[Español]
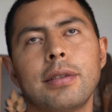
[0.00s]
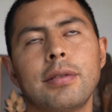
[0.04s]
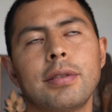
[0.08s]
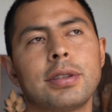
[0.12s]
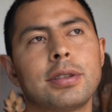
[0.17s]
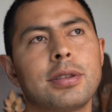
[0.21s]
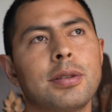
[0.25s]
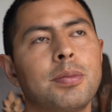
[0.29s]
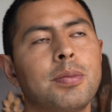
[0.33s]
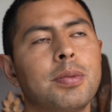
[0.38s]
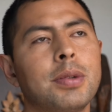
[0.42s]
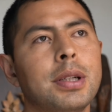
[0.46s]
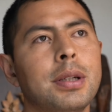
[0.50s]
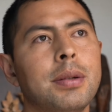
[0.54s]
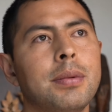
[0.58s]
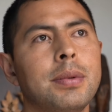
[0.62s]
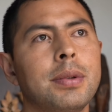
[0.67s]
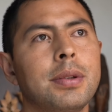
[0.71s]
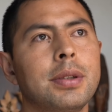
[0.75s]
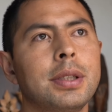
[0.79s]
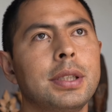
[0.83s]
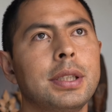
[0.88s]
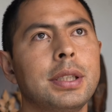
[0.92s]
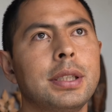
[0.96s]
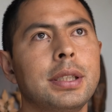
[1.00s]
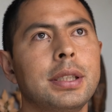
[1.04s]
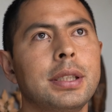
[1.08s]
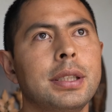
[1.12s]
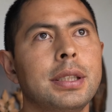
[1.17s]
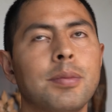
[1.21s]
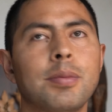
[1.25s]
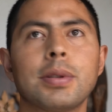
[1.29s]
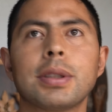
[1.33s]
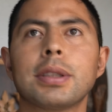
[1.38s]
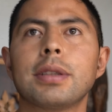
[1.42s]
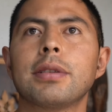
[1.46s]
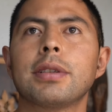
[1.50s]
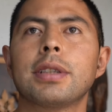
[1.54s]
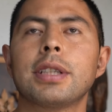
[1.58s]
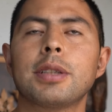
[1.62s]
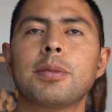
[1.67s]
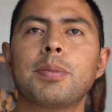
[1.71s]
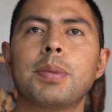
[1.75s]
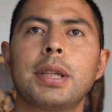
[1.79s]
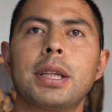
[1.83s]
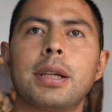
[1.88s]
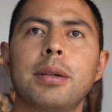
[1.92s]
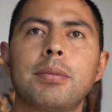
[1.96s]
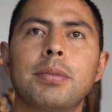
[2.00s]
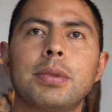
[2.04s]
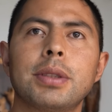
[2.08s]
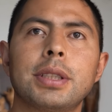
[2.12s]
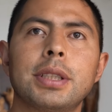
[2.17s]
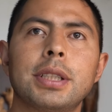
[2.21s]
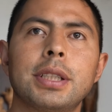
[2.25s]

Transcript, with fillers: nuestro pueblo y pues los esperamos